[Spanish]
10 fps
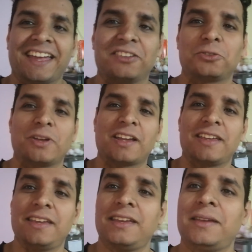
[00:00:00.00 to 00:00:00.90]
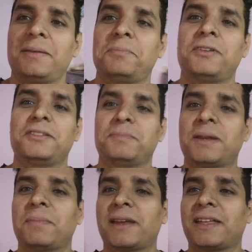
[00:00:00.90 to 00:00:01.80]
Estoy aquí pues
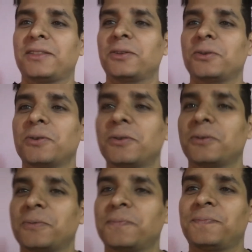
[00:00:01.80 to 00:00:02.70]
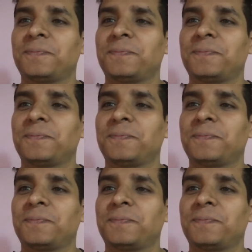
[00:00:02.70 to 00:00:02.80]
preparando...